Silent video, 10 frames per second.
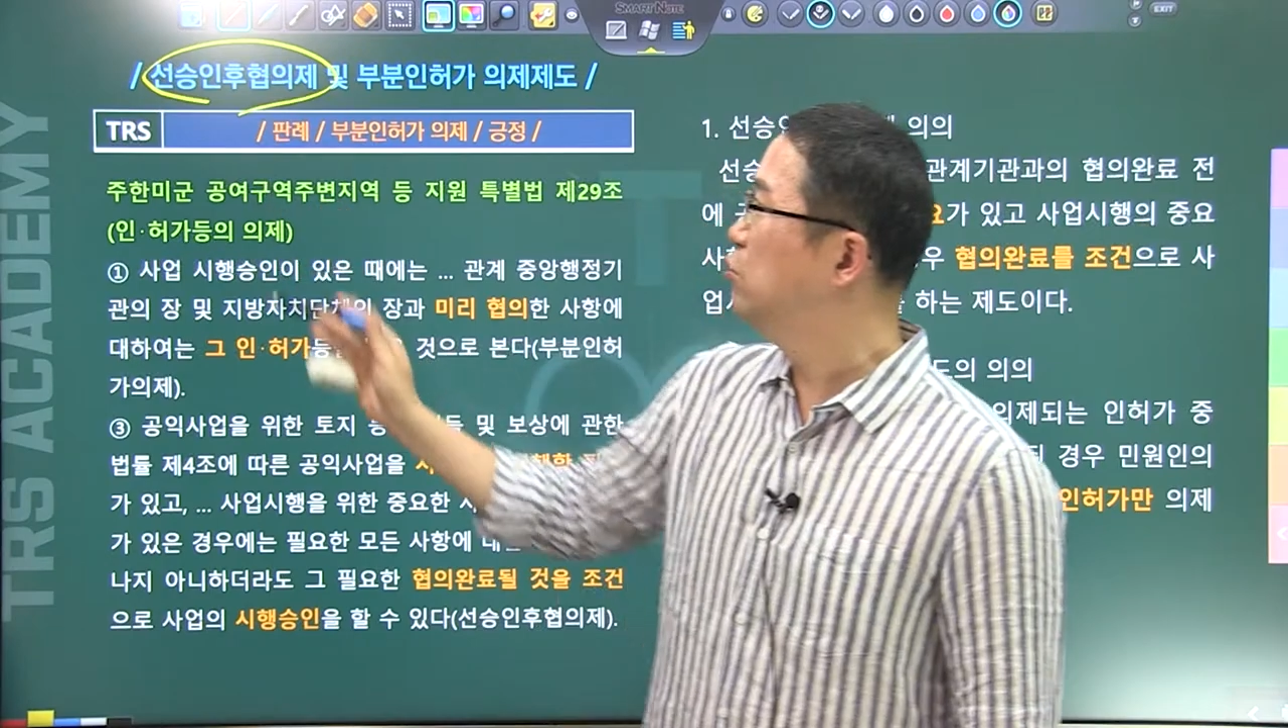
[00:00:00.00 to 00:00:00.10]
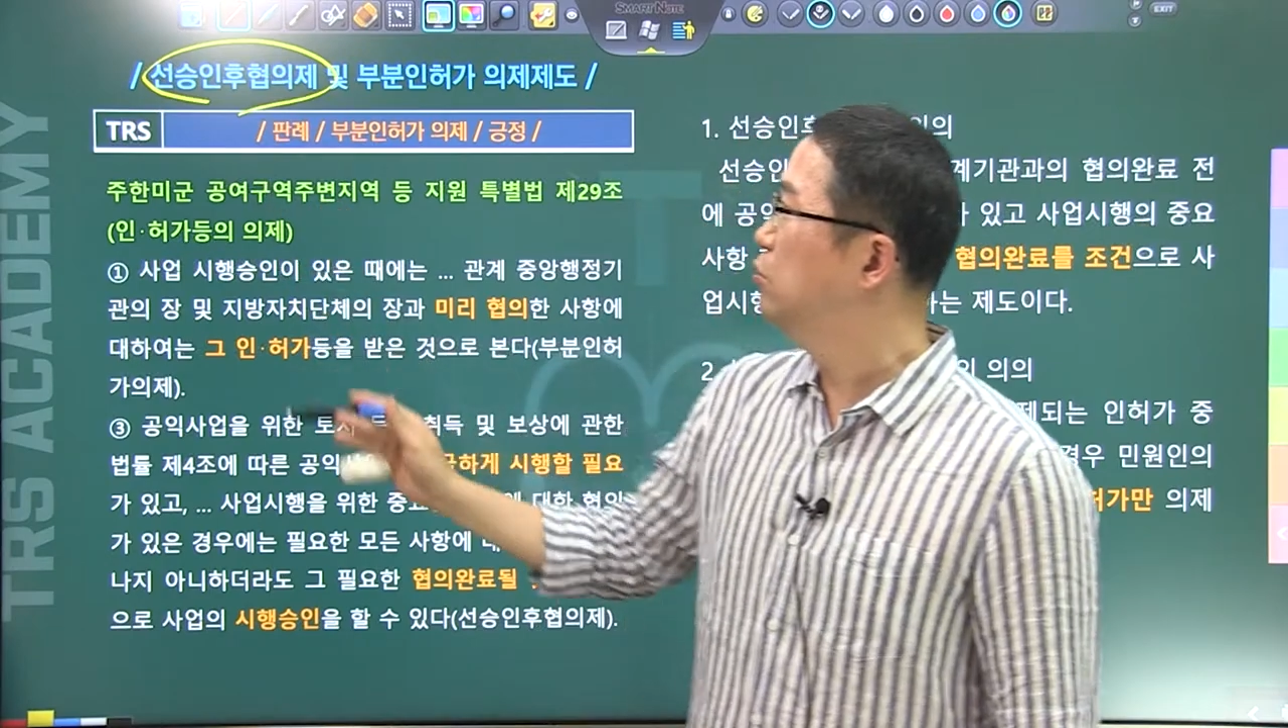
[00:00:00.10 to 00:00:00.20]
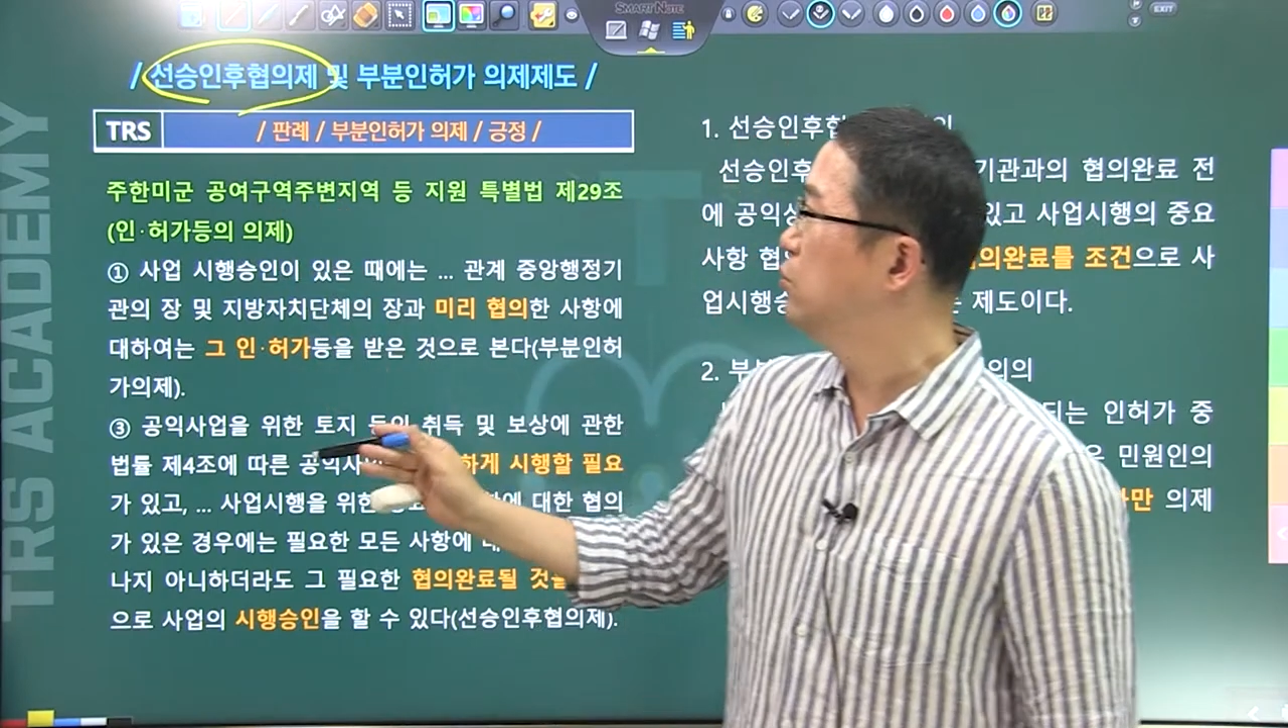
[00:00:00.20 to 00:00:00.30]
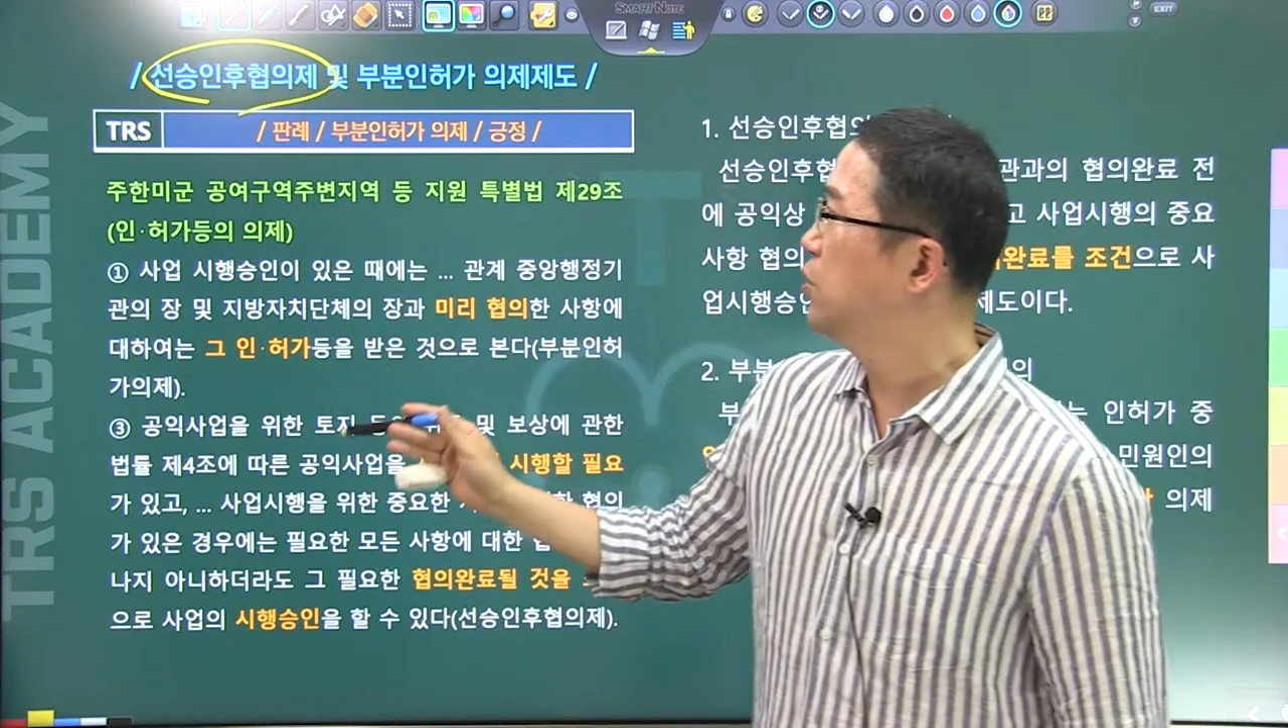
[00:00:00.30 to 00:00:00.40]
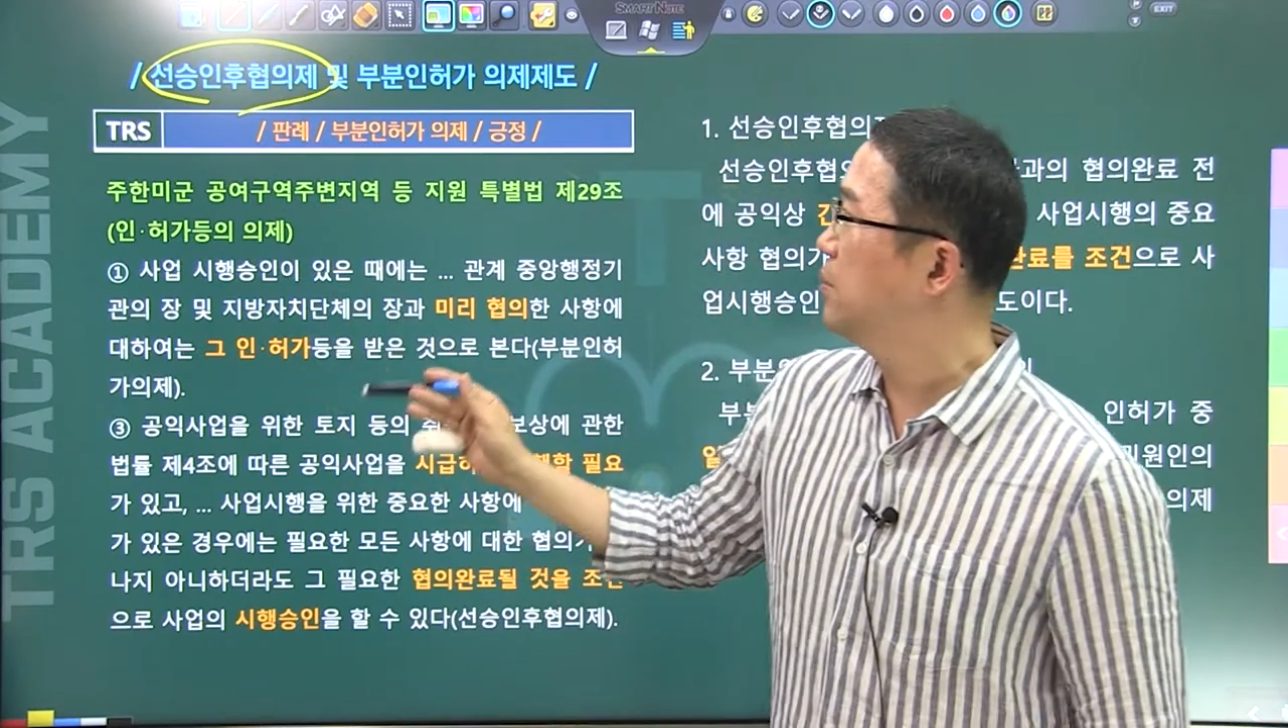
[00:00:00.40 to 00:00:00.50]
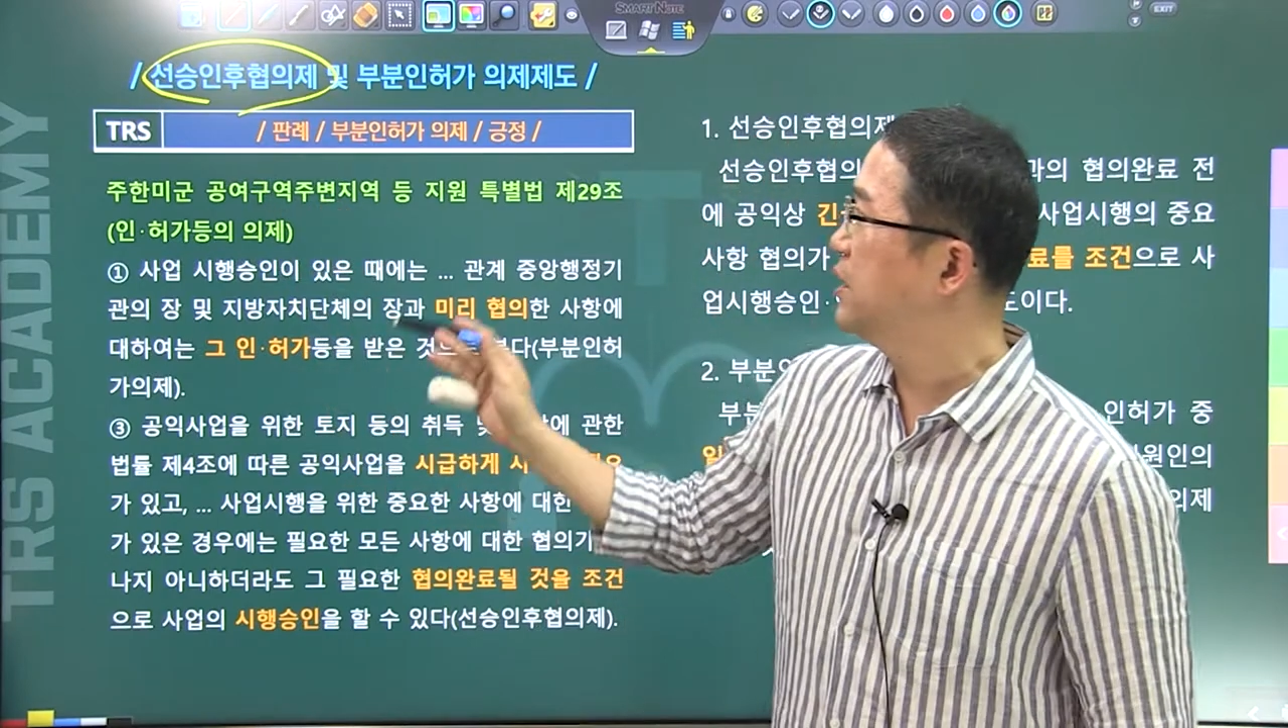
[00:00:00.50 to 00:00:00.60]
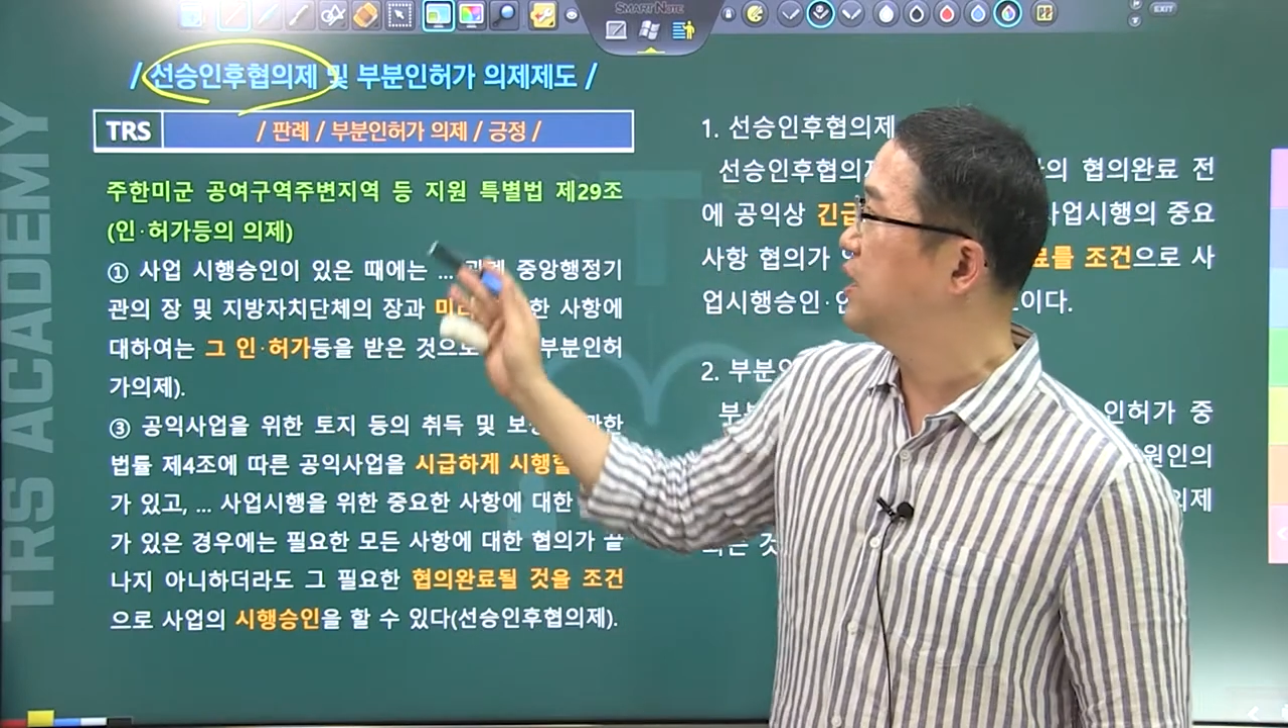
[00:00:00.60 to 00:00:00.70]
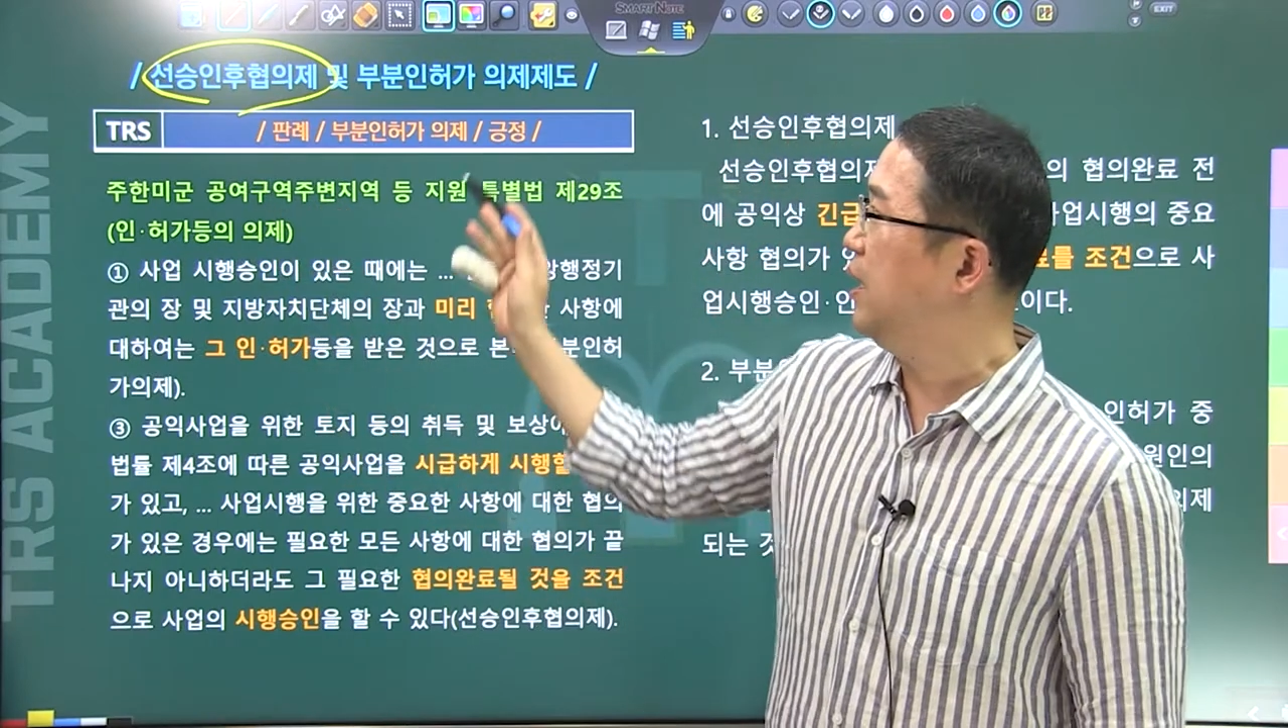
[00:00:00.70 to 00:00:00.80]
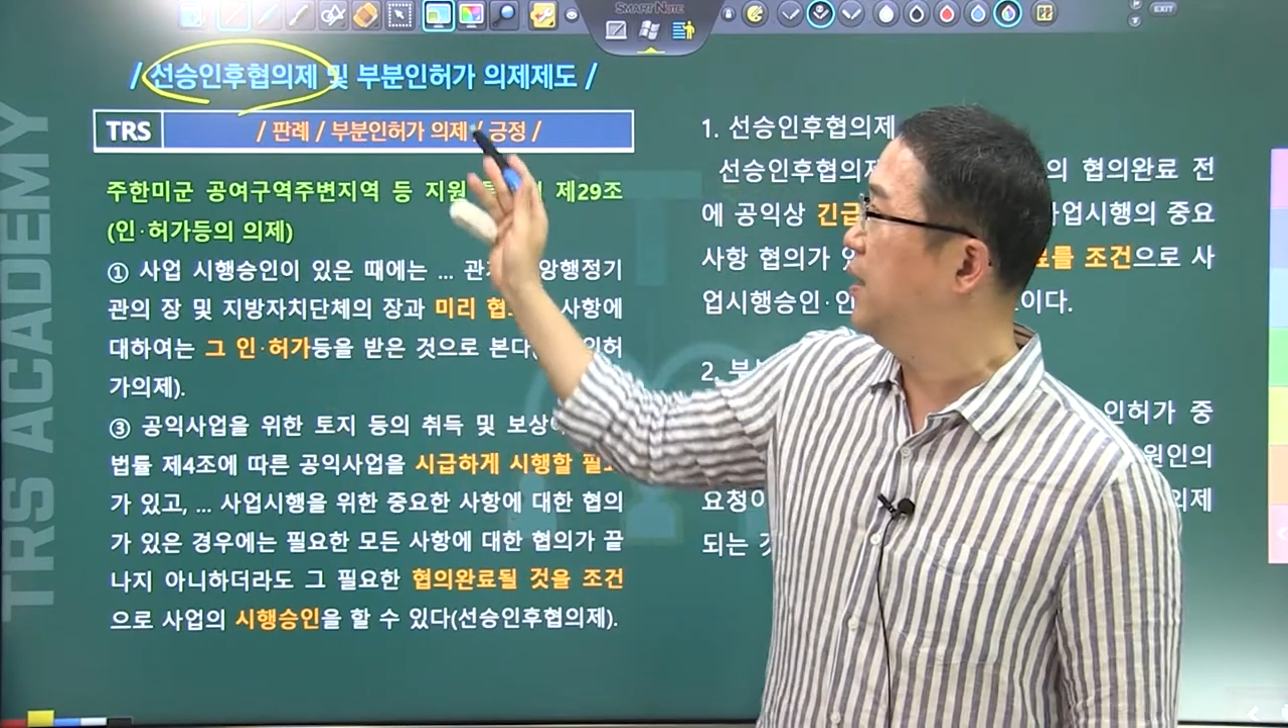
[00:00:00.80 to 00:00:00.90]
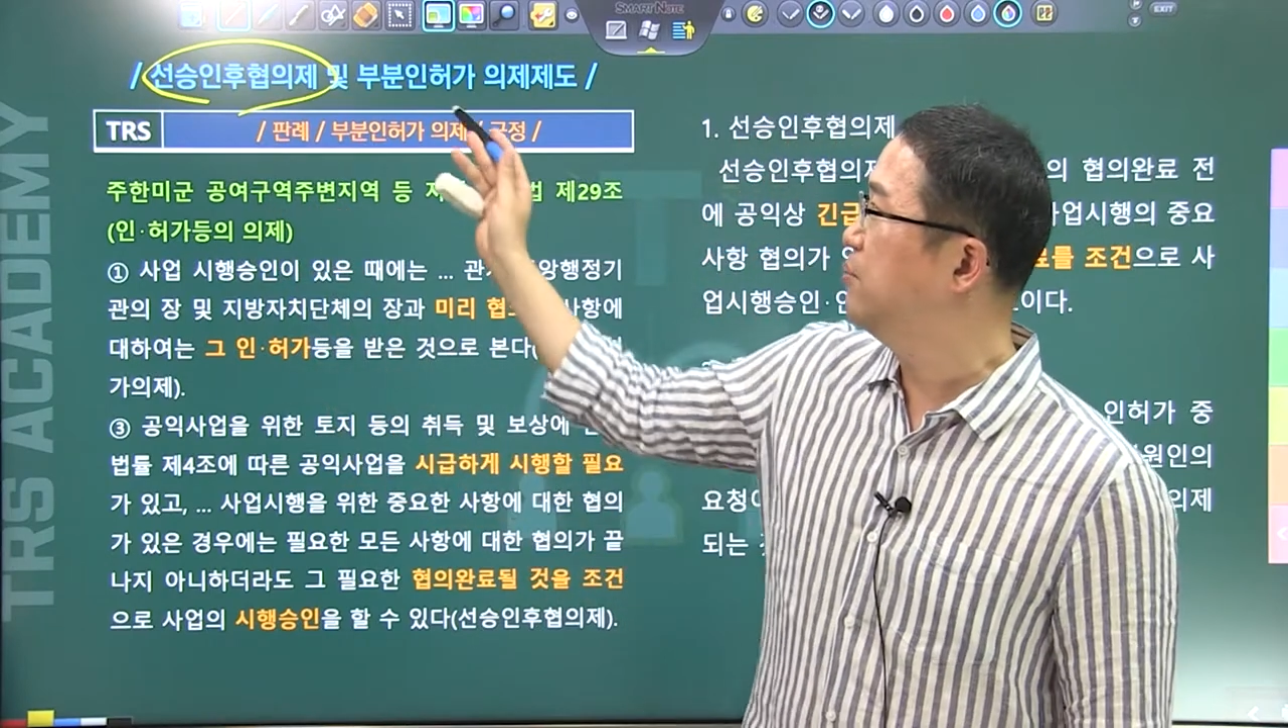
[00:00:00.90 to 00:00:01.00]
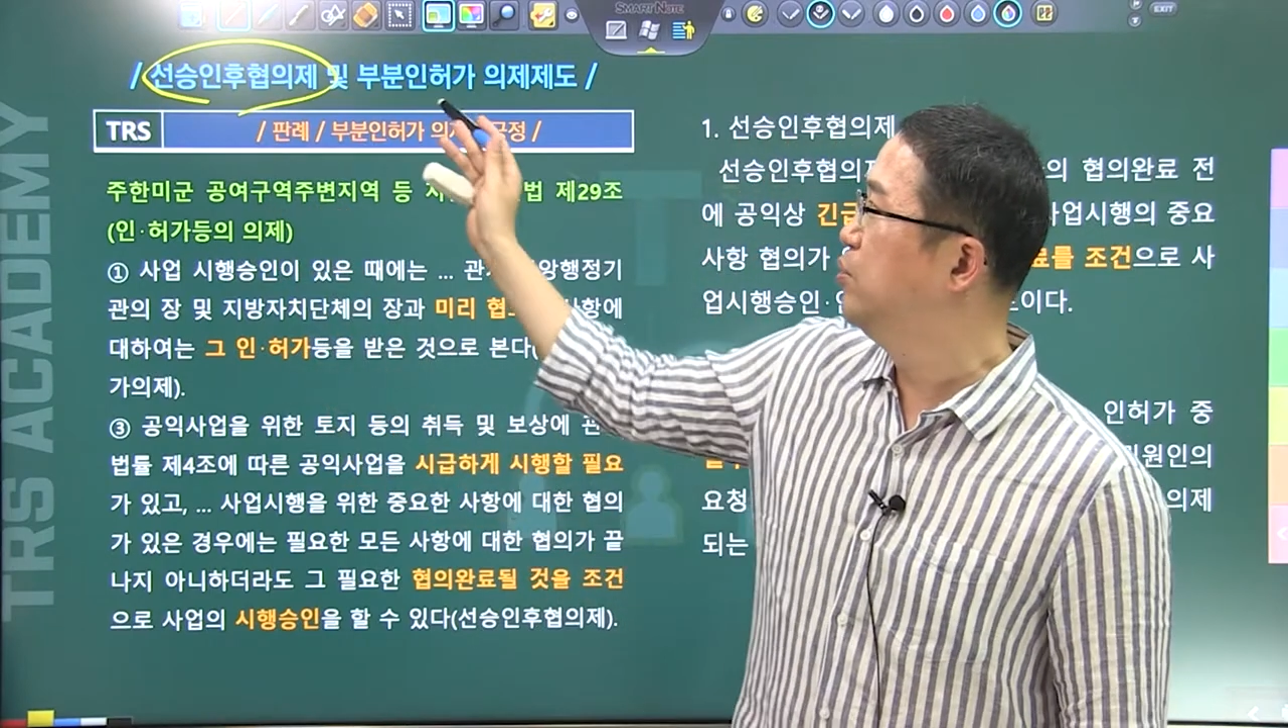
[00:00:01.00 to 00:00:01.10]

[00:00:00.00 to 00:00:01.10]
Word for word: 후 협의제,